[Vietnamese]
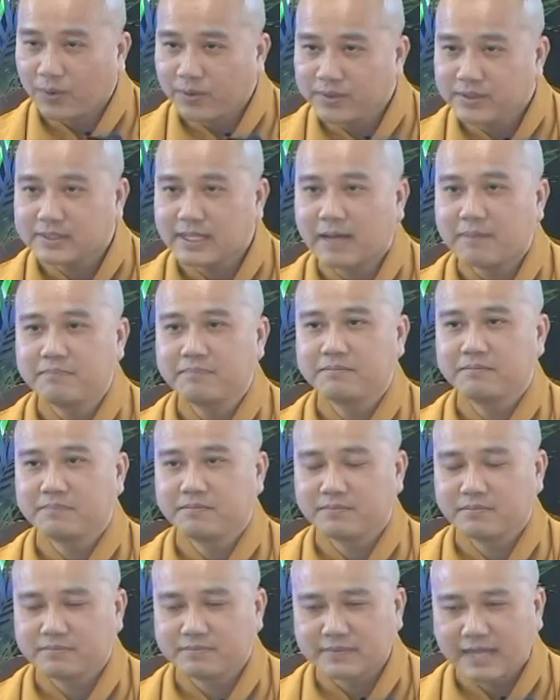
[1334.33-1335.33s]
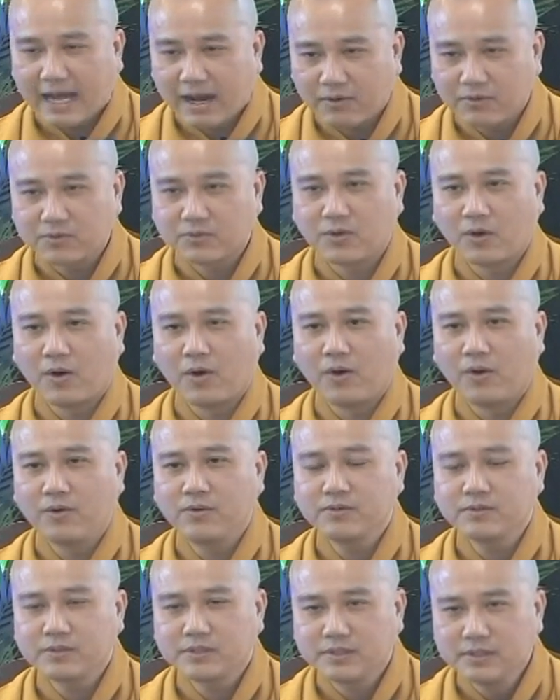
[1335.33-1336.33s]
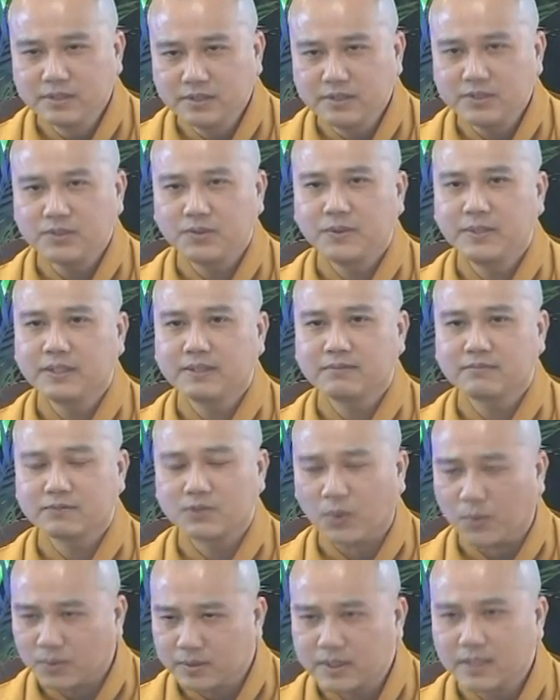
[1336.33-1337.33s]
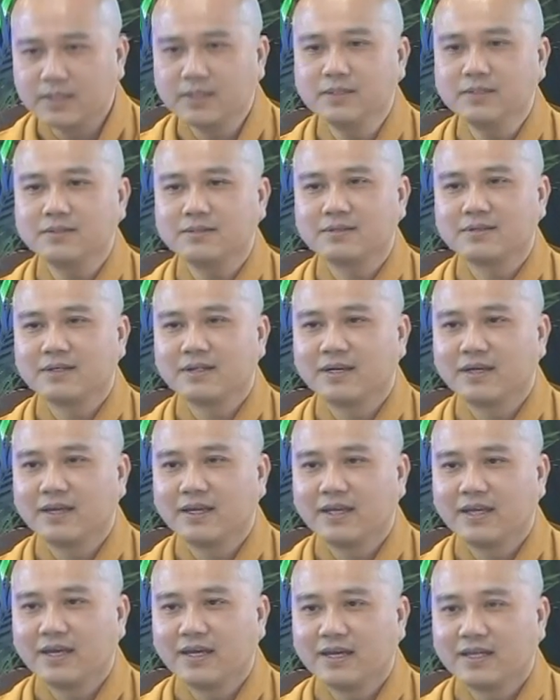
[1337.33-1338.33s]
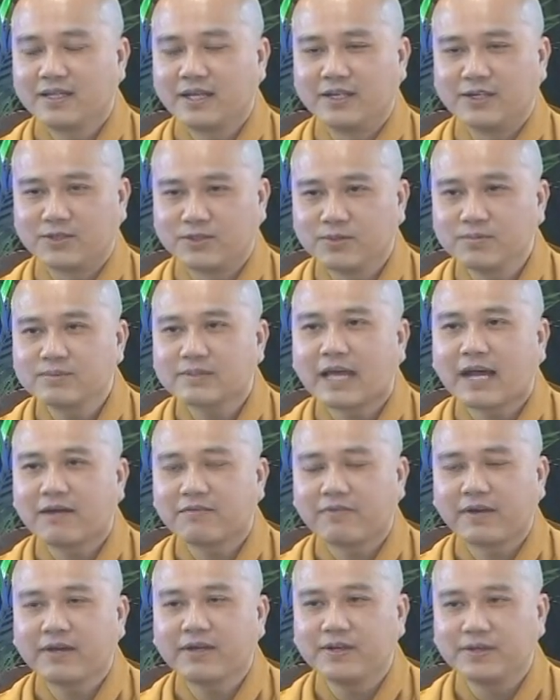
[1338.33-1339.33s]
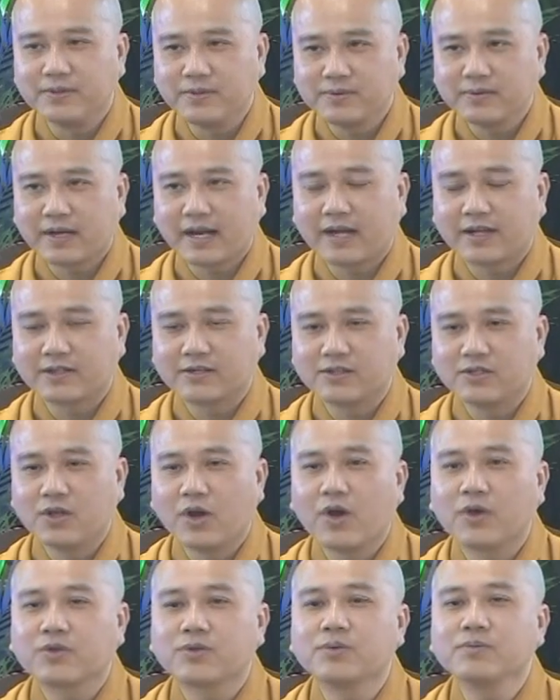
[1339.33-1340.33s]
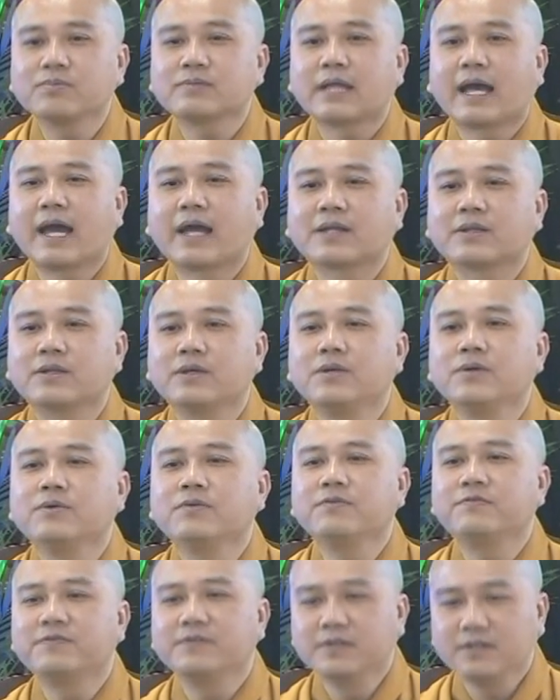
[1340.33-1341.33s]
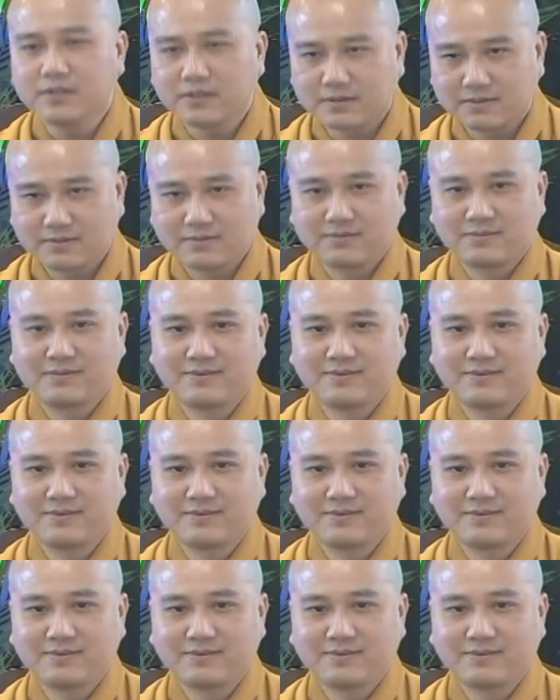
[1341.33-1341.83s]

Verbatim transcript: tối tăm, đau khổ, chướng duyên, đủ thứ, thì chúng ta phải hiểu rằng do chúng ta thiếu phước.